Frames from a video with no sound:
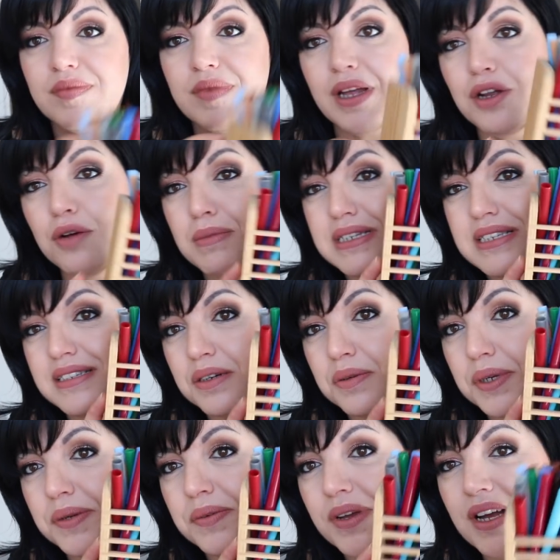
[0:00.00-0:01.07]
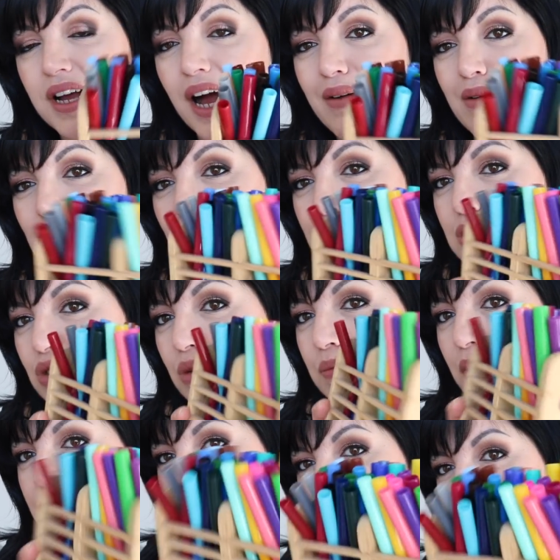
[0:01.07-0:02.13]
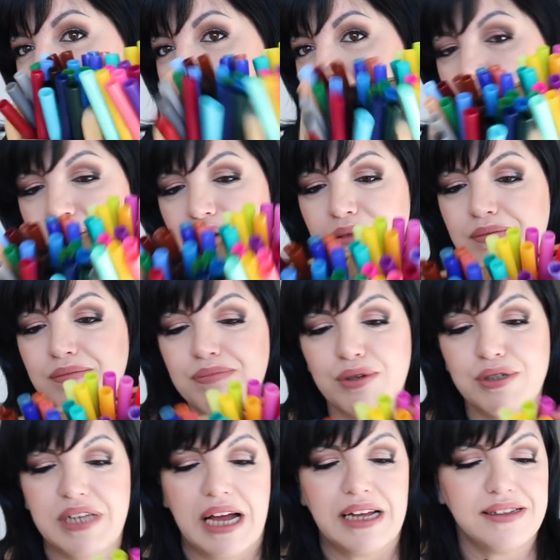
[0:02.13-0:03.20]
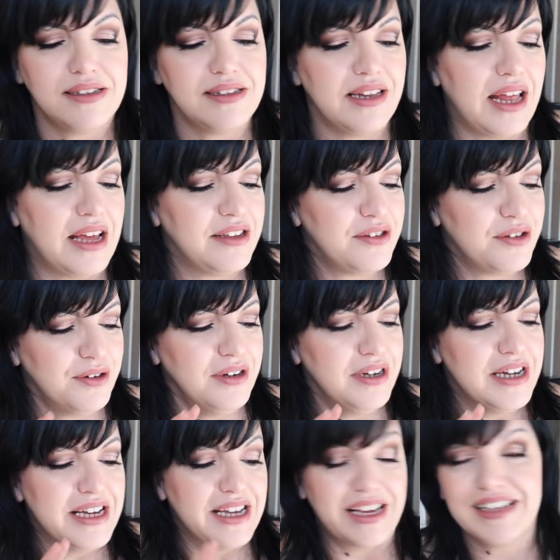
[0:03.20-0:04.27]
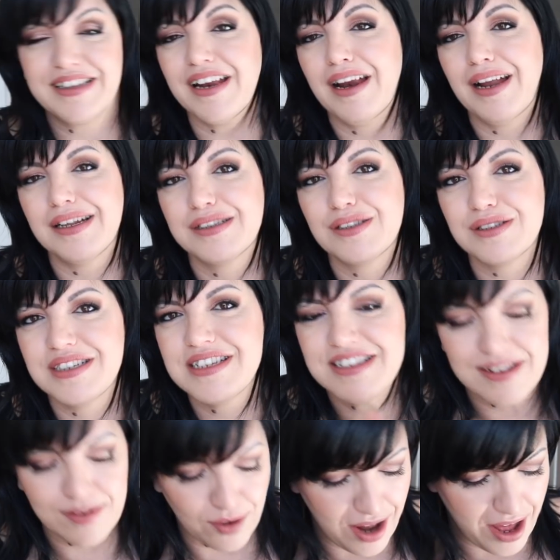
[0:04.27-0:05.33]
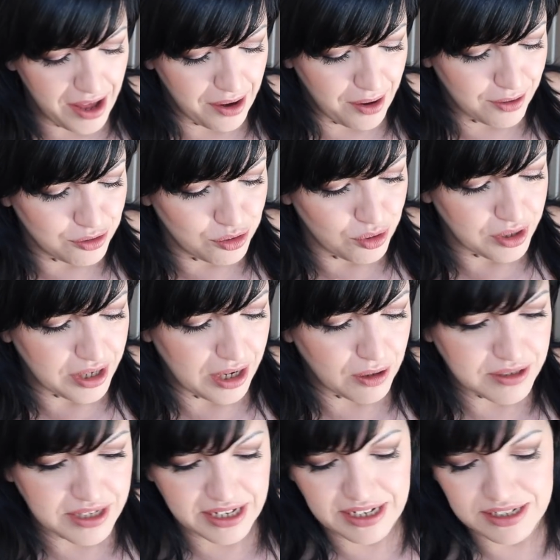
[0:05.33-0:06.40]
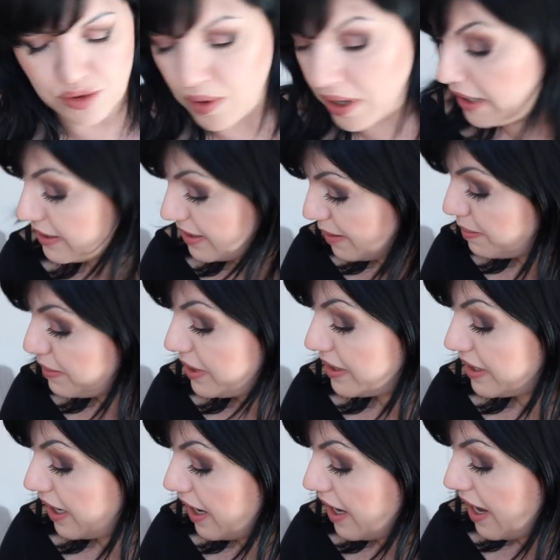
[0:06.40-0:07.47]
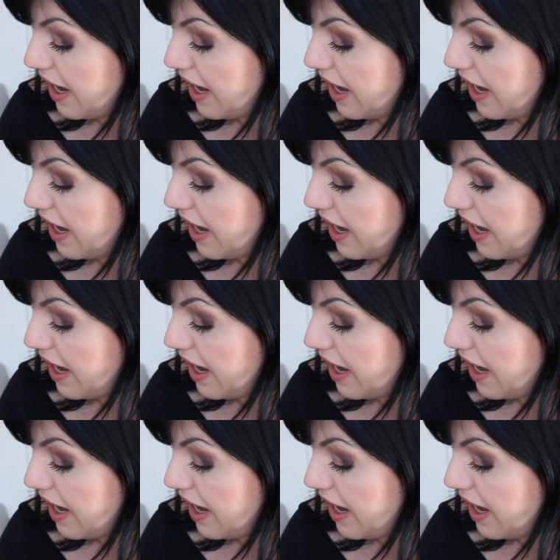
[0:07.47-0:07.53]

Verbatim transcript: li ho messi qui avevo questo porta posate di legno che tra l'altro senza volerlo giuro che la cosa è casuale si abbina